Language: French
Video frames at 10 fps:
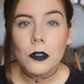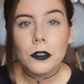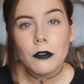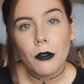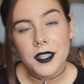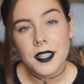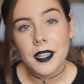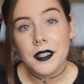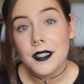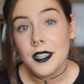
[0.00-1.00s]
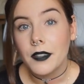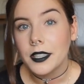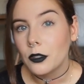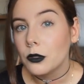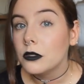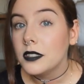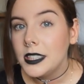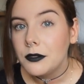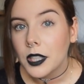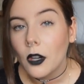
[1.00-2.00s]
une fois, cette année, ça va être
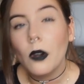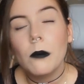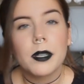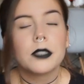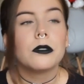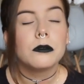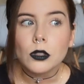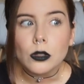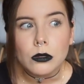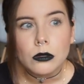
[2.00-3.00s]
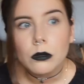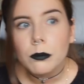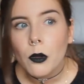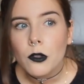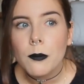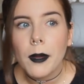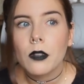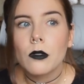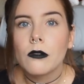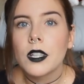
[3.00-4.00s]
différent parce que je ne pense pas
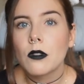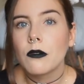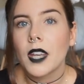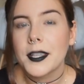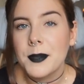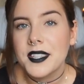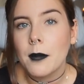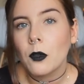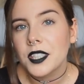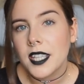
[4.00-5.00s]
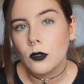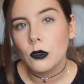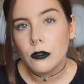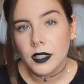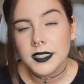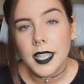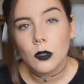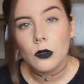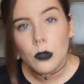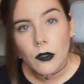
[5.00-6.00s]
qu'on va se faire spécialement des cadeaux le
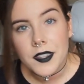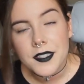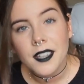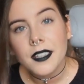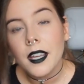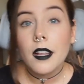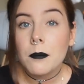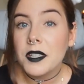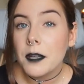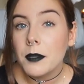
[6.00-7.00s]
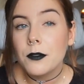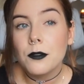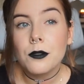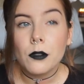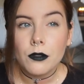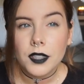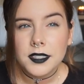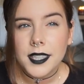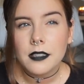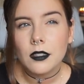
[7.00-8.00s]
24 ou le 25. Mais d'habitude, le
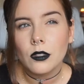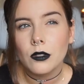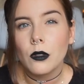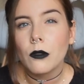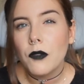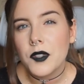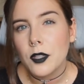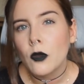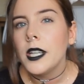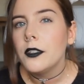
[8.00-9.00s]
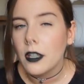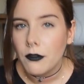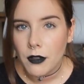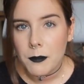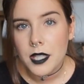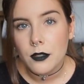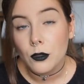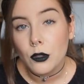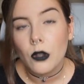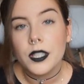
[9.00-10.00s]
24, on faisait Noël dans la famille
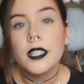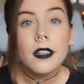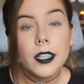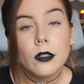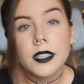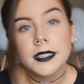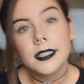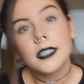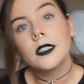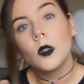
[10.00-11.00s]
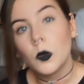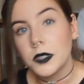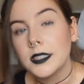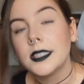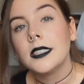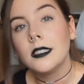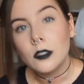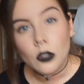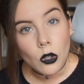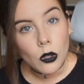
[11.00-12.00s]
du Crollet et le 25, on était
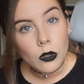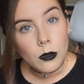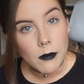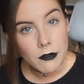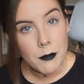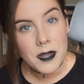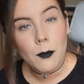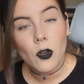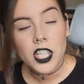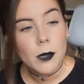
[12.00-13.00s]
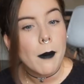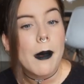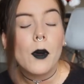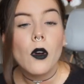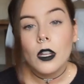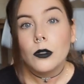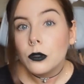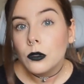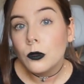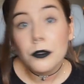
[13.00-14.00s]
dans ma famille à moi, chez ma maman. Donc
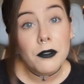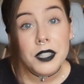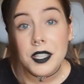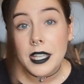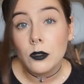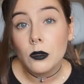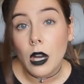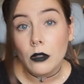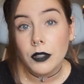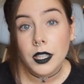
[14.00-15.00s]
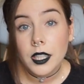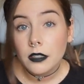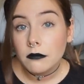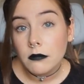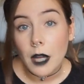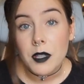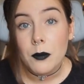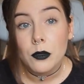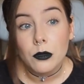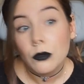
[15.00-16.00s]
du coup, on avait des cadeaux à ouvrir un petit
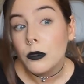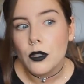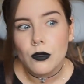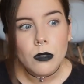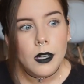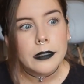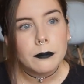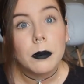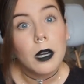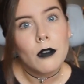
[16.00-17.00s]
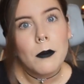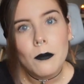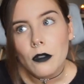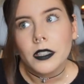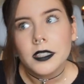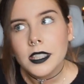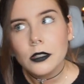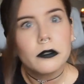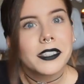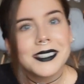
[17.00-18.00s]
peu tous les jours, hein, parfois même le 26,
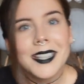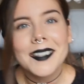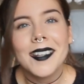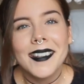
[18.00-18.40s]
le 27.